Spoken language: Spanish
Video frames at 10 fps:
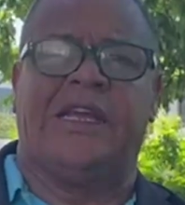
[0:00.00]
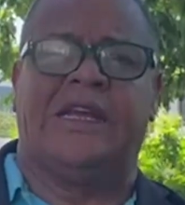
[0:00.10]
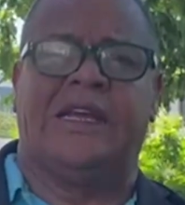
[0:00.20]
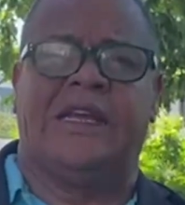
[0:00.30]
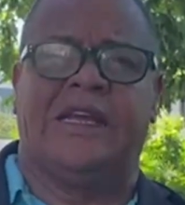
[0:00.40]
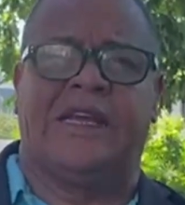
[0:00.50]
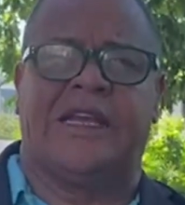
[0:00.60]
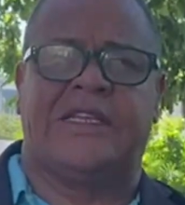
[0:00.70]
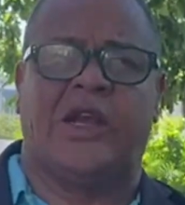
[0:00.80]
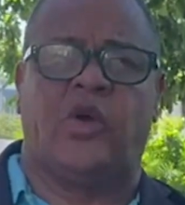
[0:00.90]
eh,
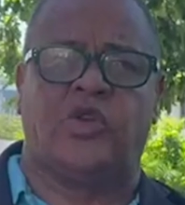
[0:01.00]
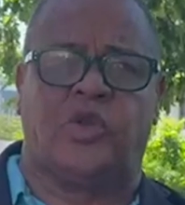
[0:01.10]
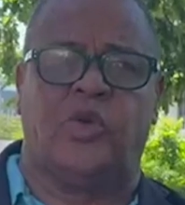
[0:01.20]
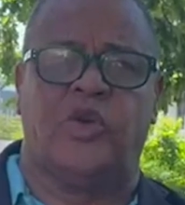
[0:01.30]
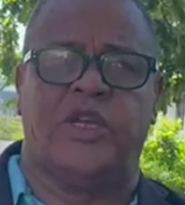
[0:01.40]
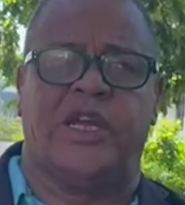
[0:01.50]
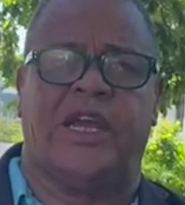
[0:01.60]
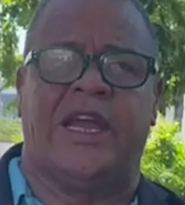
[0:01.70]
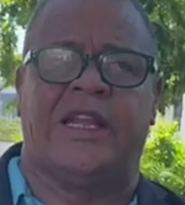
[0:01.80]
que se construye en